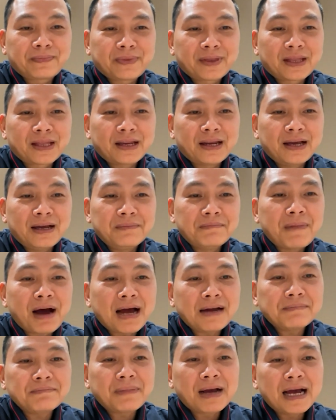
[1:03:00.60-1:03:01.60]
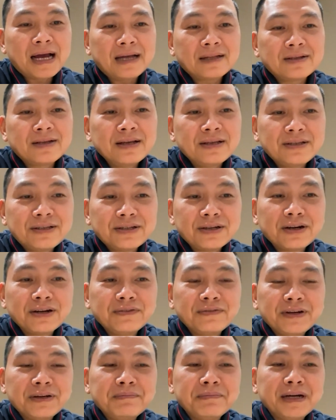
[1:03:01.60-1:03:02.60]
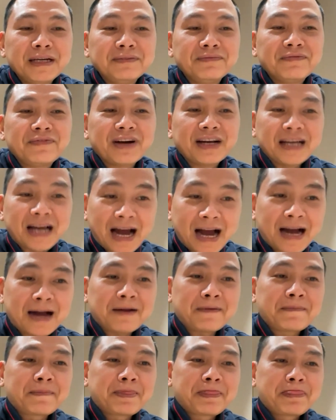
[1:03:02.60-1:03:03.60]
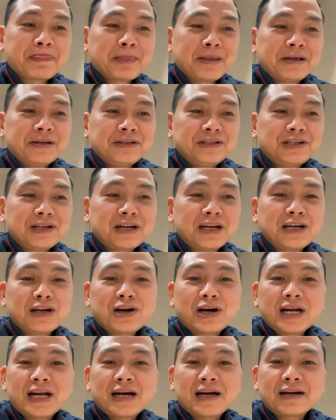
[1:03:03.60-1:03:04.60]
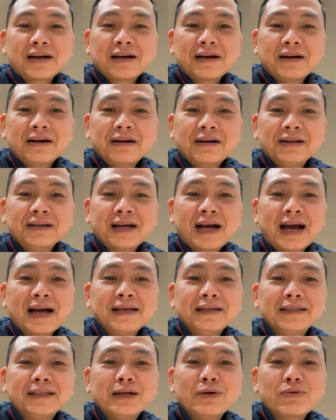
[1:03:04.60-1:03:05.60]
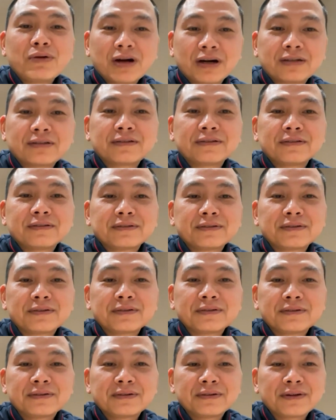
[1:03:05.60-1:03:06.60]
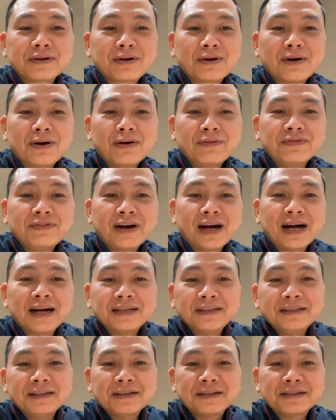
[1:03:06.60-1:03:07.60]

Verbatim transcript: để bạn bè thích chơi với mình vậy ạ? Trước đây con là người hay tiêu cực, có phải